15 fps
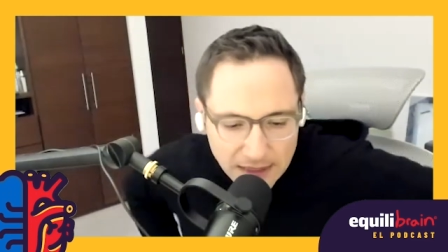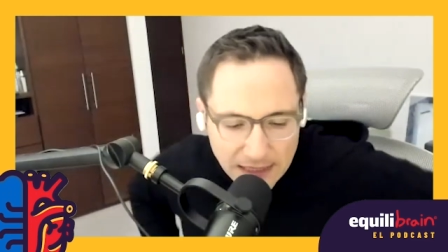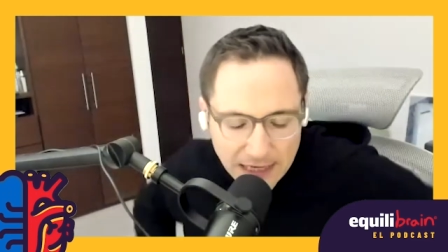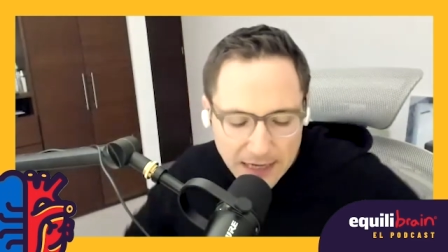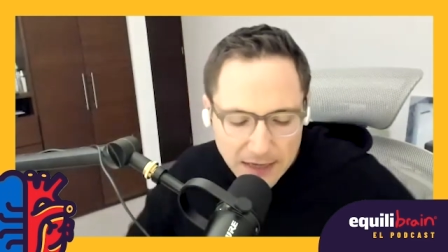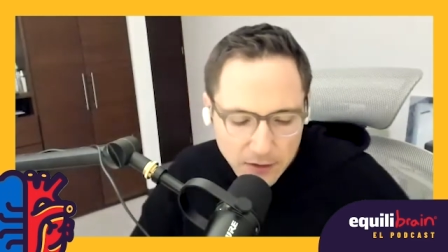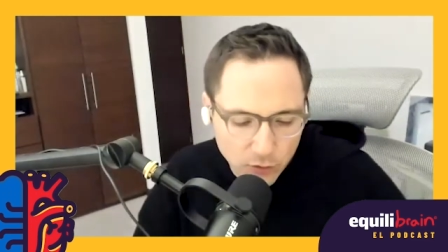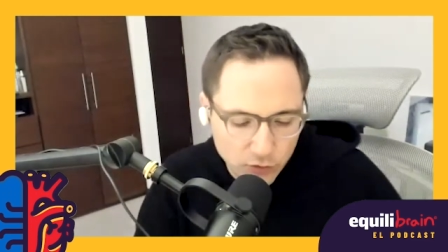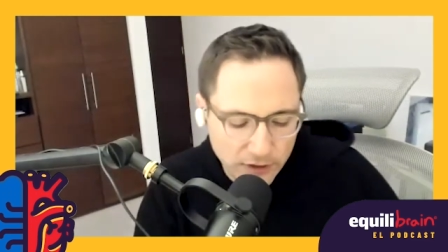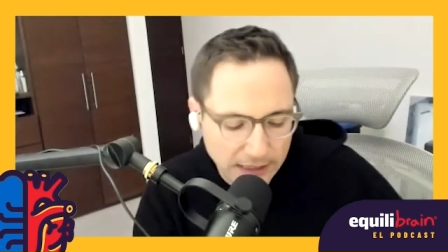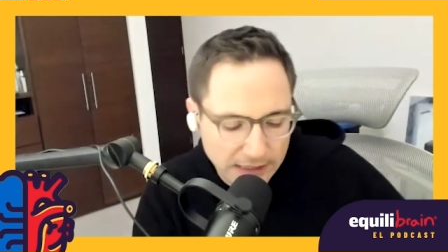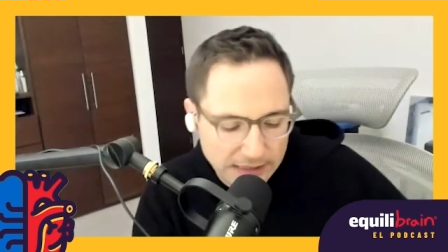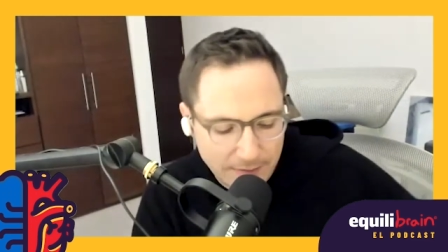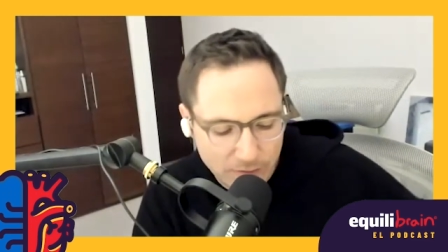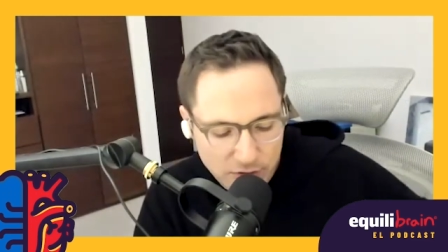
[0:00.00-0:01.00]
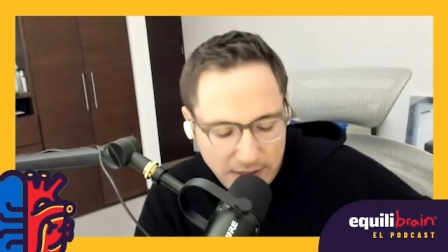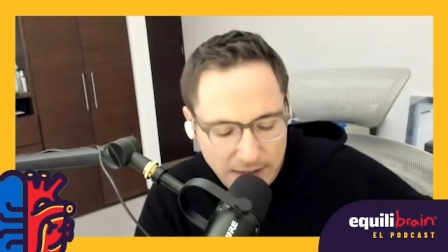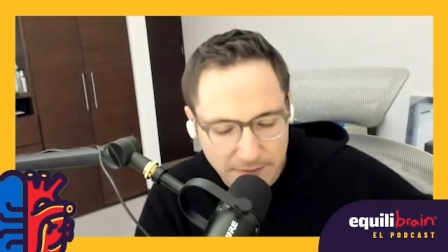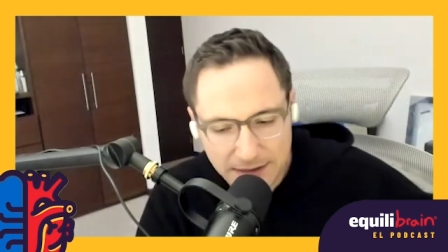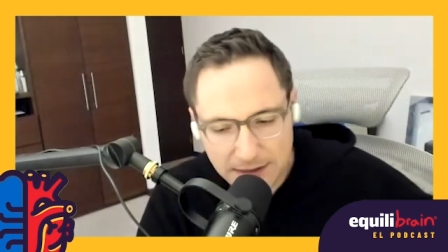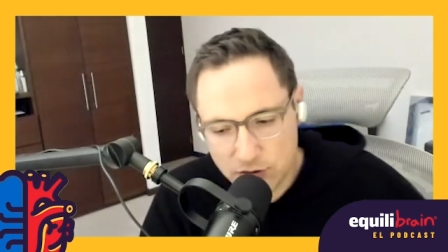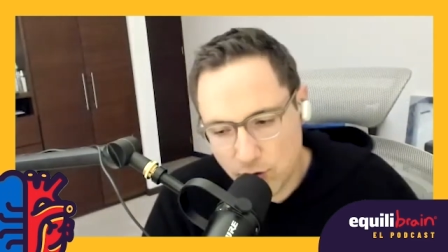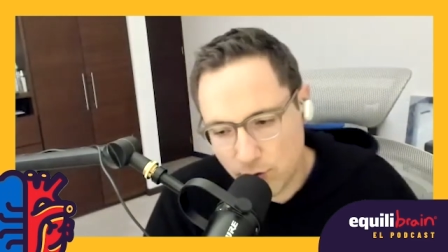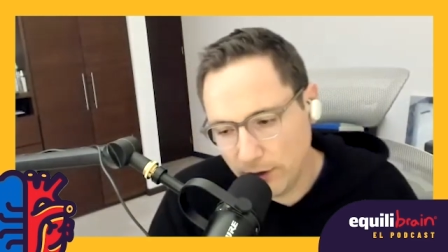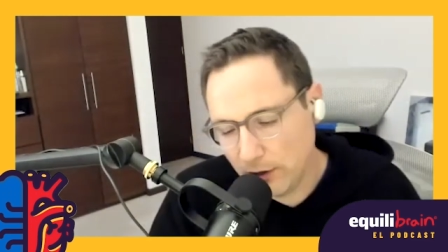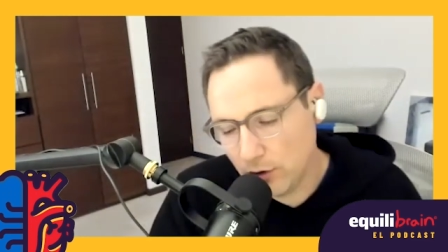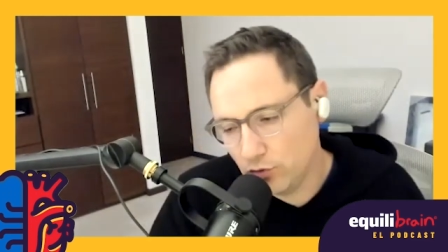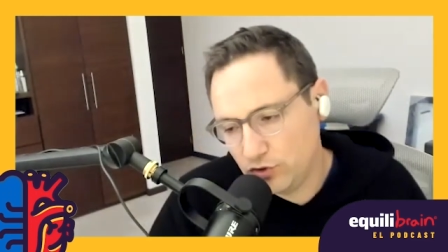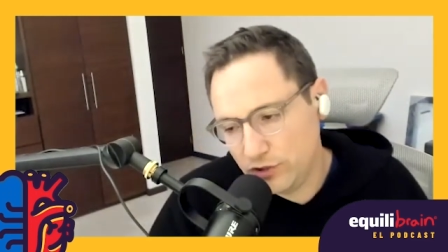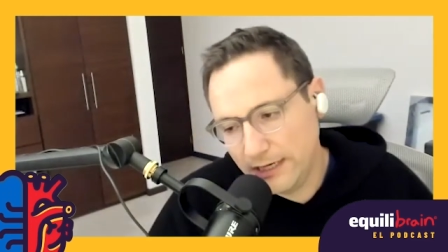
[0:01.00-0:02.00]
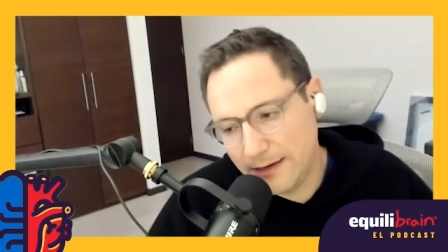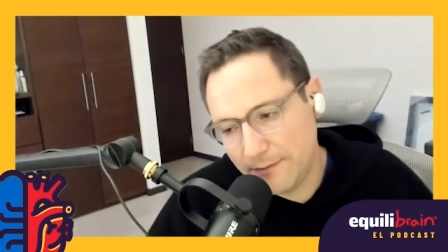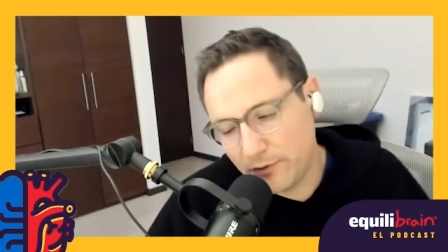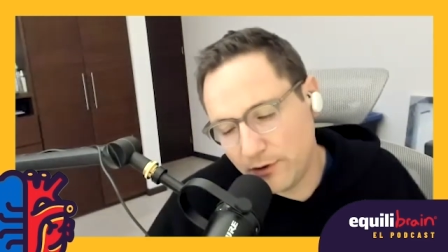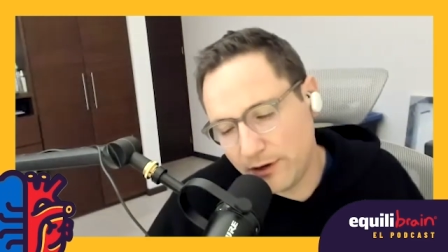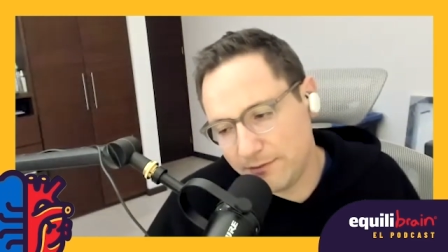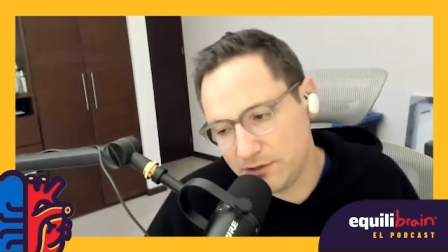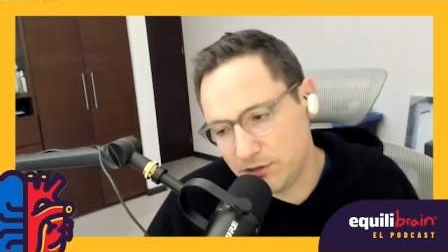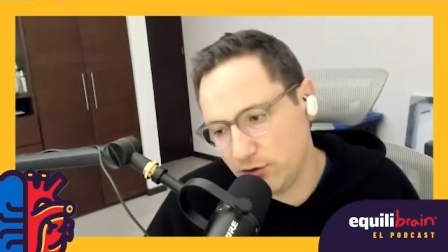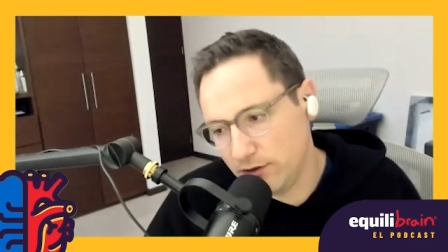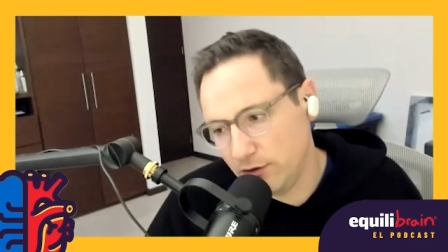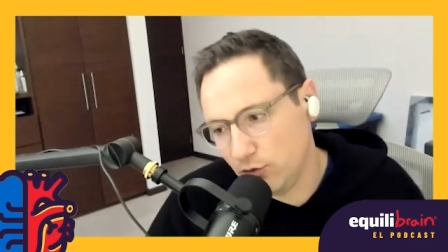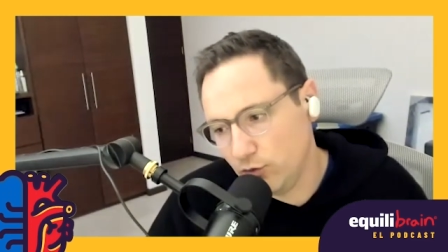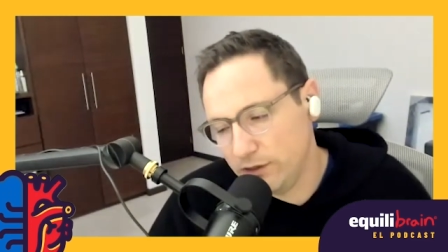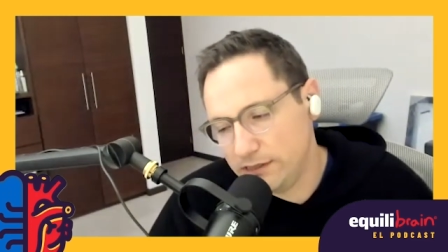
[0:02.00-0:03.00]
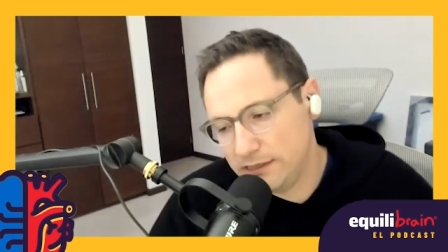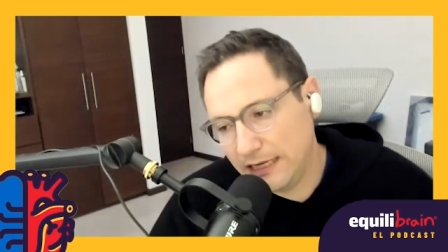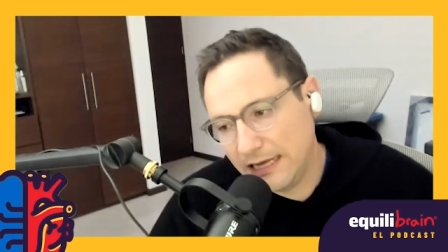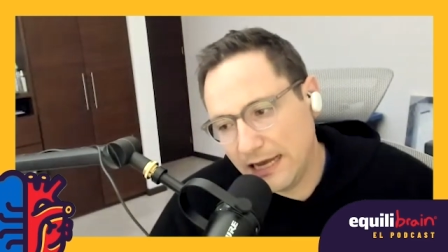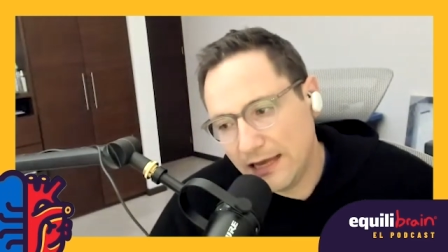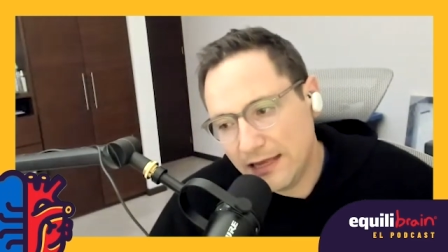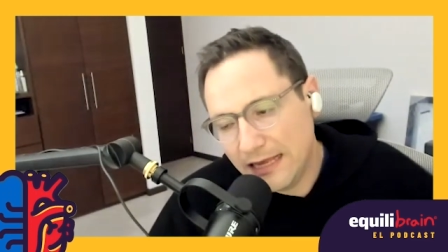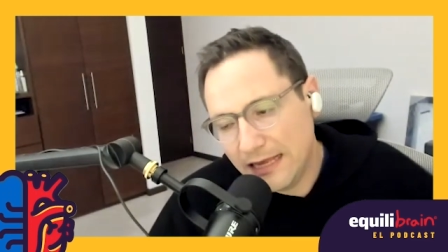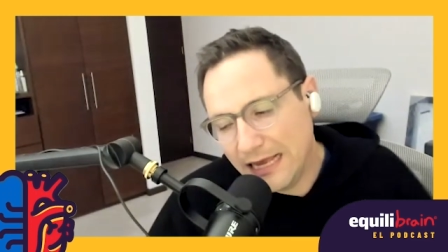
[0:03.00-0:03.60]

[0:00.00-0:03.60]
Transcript: que utilizamos herramientas como el coaching, la programación lingüística,